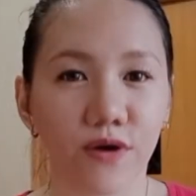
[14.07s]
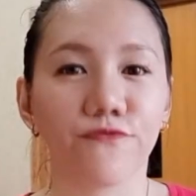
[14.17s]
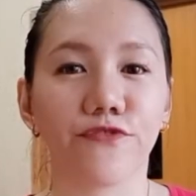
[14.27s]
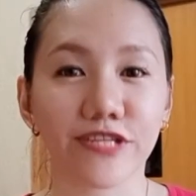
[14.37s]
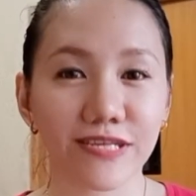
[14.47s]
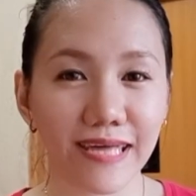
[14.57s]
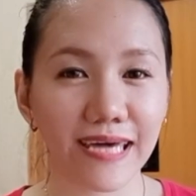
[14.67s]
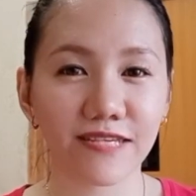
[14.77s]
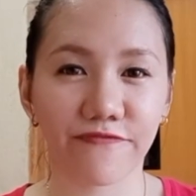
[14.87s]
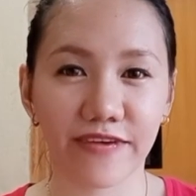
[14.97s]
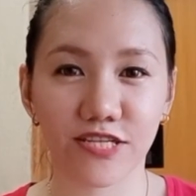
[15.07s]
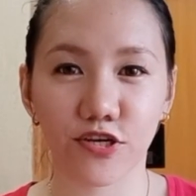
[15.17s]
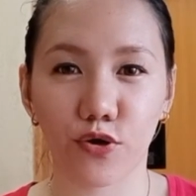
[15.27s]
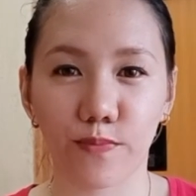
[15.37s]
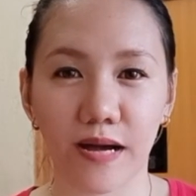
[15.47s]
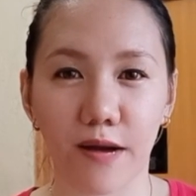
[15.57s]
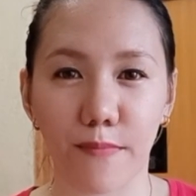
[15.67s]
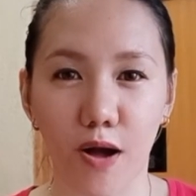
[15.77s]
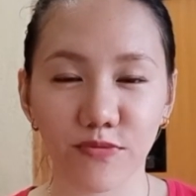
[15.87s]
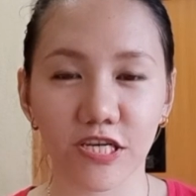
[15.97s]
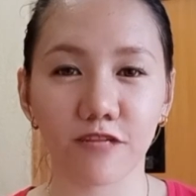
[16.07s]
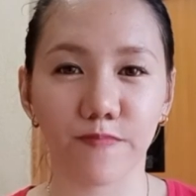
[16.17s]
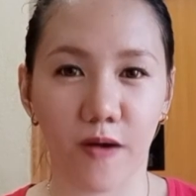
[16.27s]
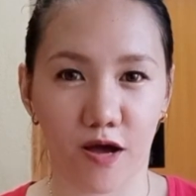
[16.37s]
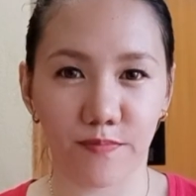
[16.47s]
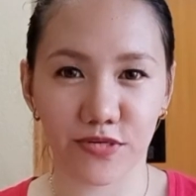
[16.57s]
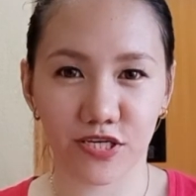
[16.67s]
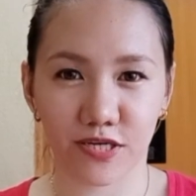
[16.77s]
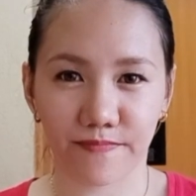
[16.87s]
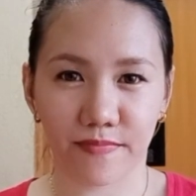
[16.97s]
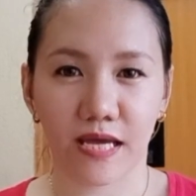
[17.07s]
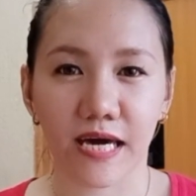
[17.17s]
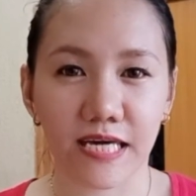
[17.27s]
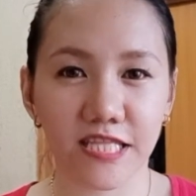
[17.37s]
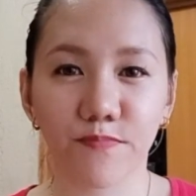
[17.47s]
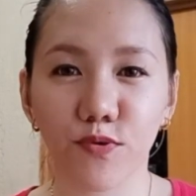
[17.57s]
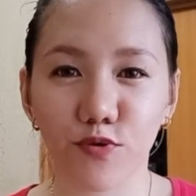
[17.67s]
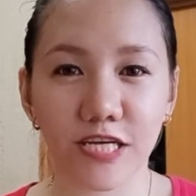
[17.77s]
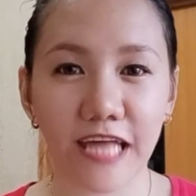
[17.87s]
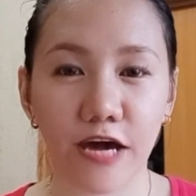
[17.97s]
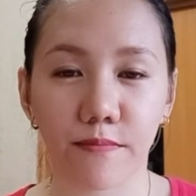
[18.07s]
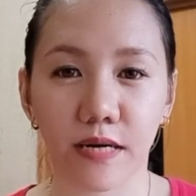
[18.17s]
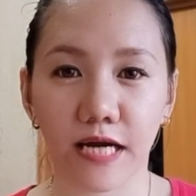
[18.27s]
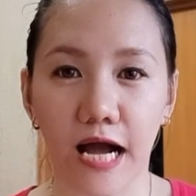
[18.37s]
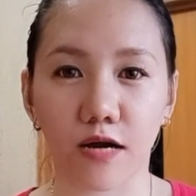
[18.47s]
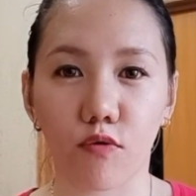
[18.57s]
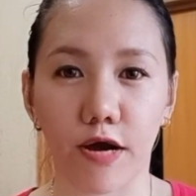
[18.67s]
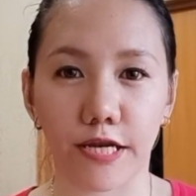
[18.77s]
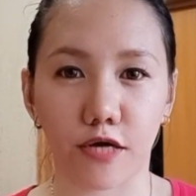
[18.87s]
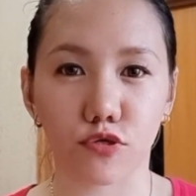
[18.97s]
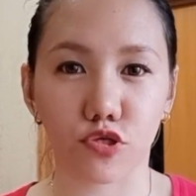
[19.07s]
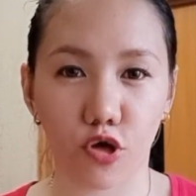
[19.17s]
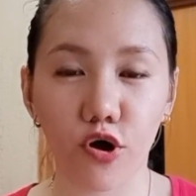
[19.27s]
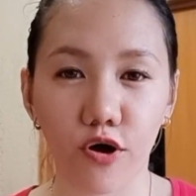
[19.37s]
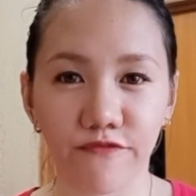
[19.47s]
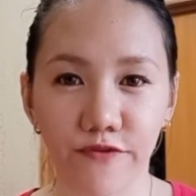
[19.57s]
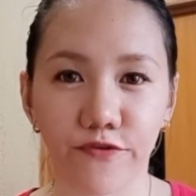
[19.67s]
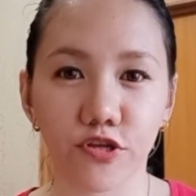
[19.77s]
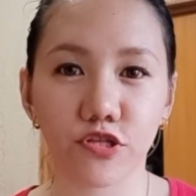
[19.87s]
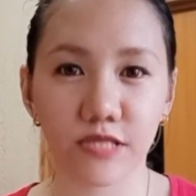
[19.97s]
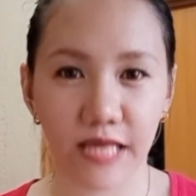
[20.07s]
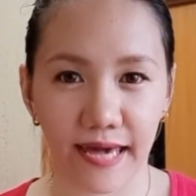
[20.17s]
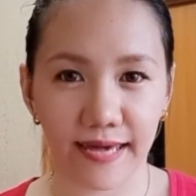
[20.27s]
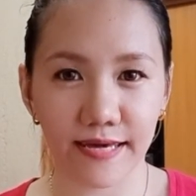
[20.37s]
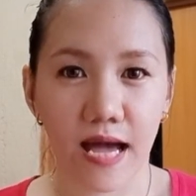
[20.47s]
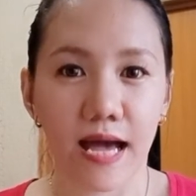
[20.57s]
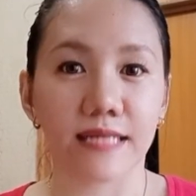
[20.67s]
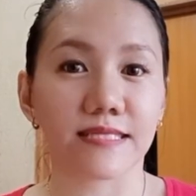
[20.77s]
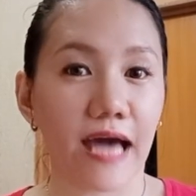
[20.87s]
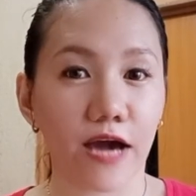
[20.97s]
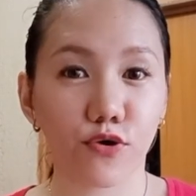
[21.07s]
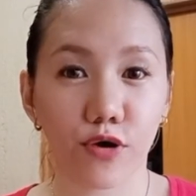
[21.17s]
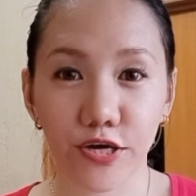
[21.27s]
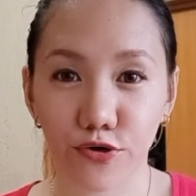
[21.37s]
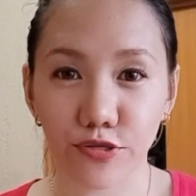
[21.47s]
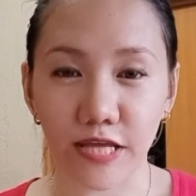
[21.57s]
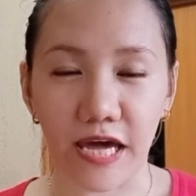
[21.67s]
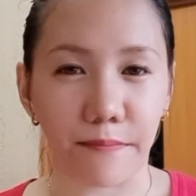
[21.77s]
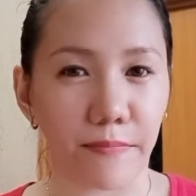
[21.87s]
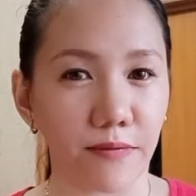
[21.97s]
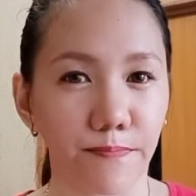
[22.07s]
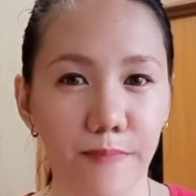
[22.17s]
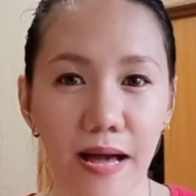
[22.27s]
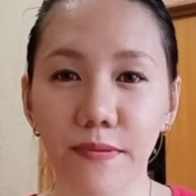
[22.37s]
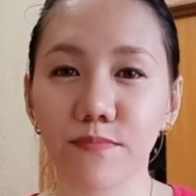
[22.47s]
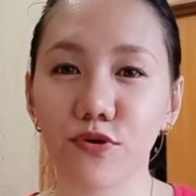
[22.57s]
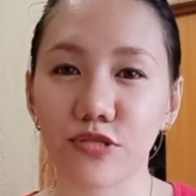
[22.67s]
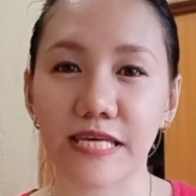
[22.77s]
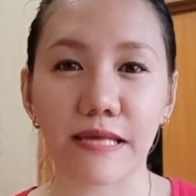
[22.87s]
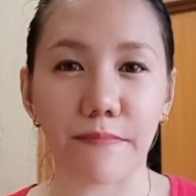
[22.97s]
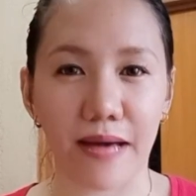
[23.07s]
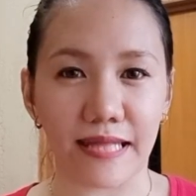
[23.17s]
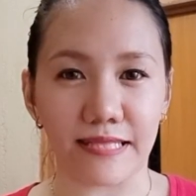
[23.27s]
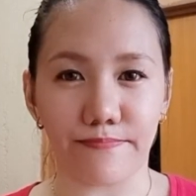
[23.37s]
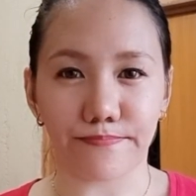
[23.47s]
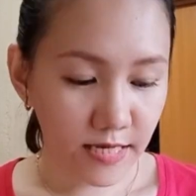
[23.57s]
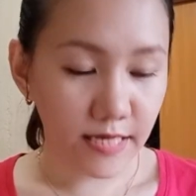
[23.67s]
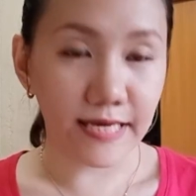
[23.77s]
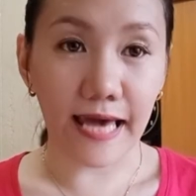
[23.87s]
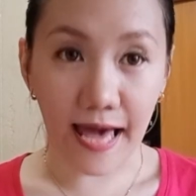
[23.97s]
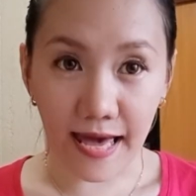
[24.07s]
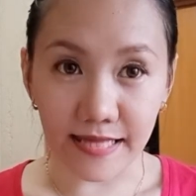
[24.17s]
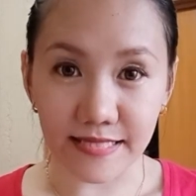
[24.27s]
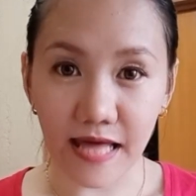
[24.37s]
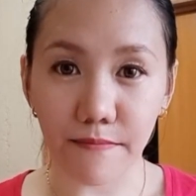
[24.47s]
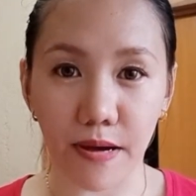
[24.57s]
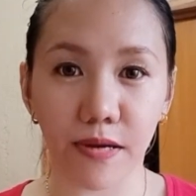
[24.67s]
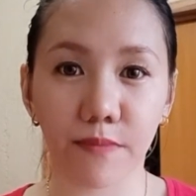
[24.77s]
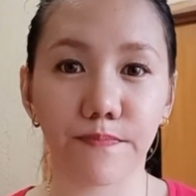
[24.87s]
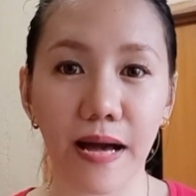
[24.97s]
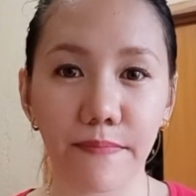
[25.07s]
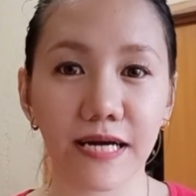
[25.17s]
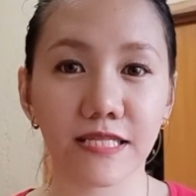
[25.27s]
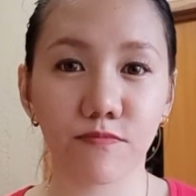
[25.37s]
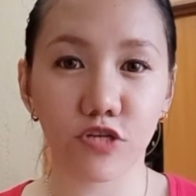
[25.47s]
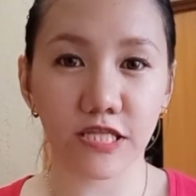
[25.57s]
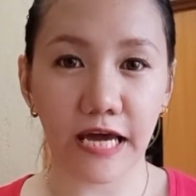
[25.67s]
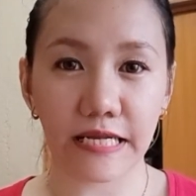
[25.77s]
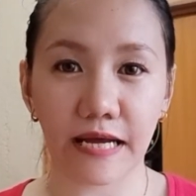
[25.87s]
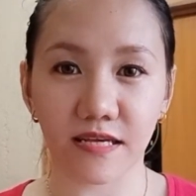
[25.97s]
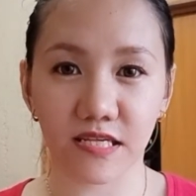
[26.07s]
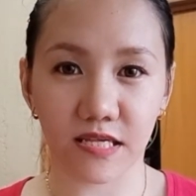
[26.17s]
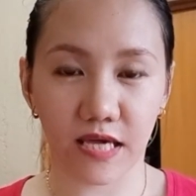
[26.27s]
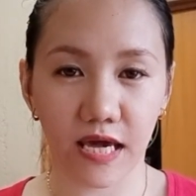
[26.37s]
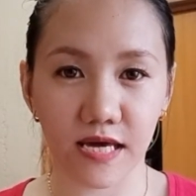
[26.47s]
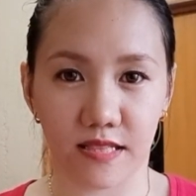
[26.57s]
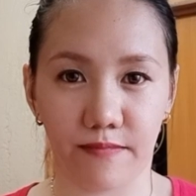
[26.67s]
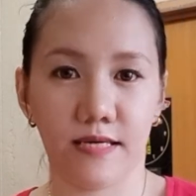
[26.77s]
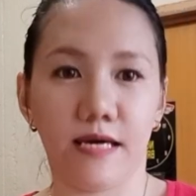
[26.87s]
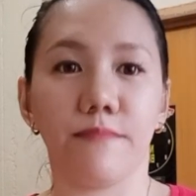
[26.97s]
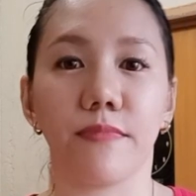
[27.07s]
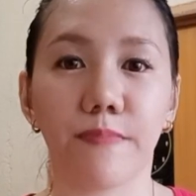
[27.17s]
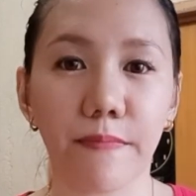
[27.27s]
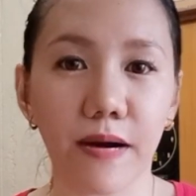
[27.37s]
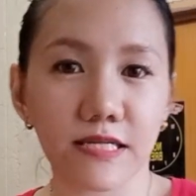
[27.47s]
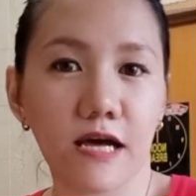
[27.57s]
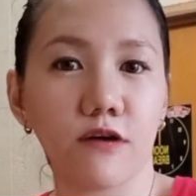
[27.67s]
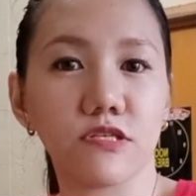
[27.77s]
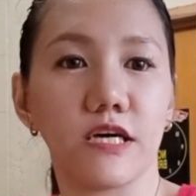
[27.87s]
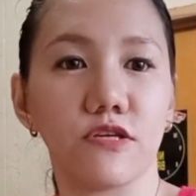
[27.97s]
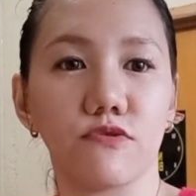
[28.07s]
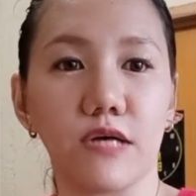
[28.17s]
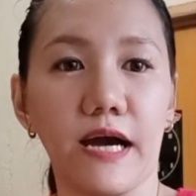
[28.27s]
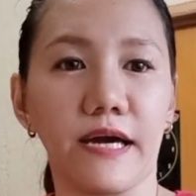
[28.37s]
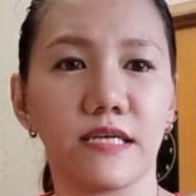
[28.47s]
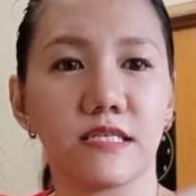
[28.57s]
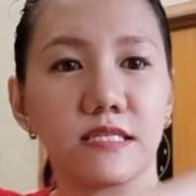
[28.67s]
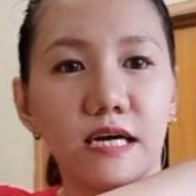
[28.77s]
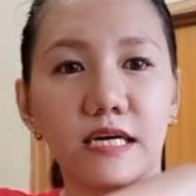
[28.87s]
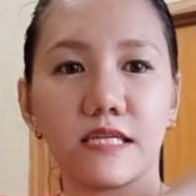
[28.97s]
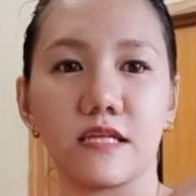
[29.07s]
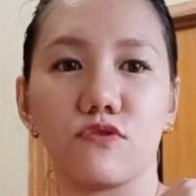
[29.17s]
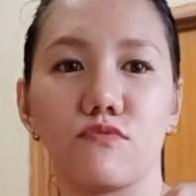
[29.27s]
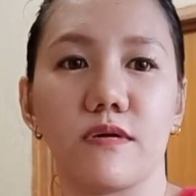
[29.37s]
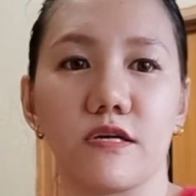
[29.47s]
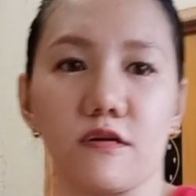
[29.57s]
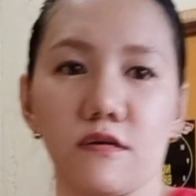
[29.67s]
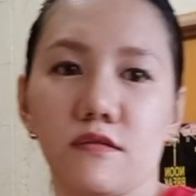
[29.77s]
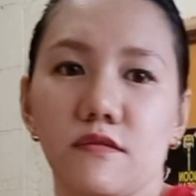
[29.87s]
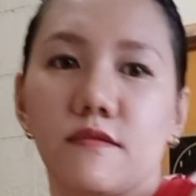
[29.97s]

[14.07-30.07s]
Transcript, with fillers: For today's video, mga moms and pops, hindi po muna tayo maggagawa ng song cover for today. Tayo ngayon ay magpapabeauty naman. Yan, tama. Magpapaganda muna tayo ng skin. May papakita ako sa inyo guys. Nakikita nyo ba yan?